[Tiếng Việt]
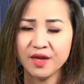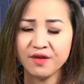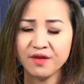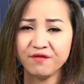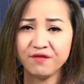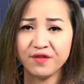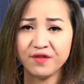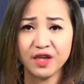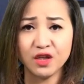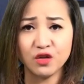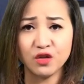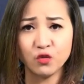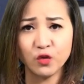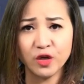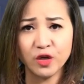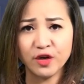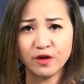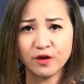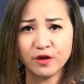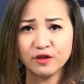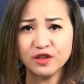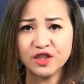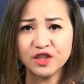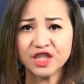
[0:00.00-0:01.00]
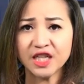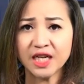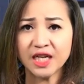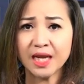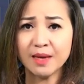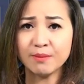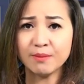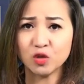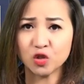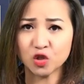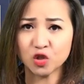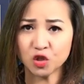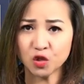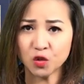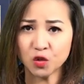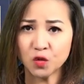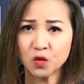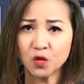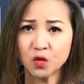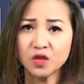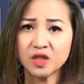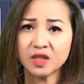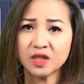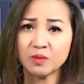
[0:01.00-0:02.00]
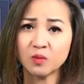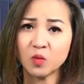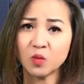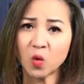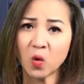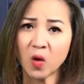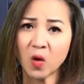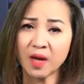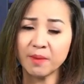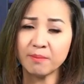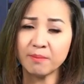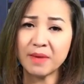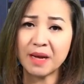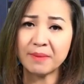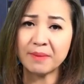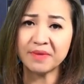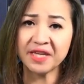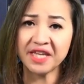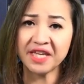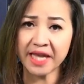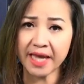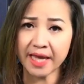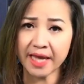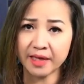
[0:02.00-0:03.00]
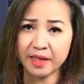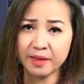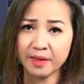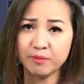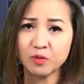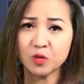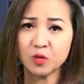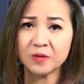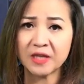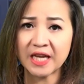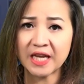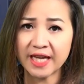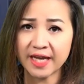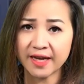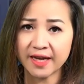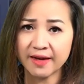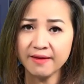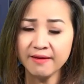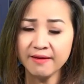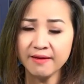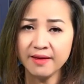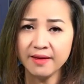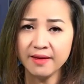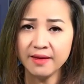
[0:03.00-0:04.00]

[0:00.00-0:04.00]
vì tuy đó chỉ là một số trong khoảng 30.000 linh mục tại Ấn,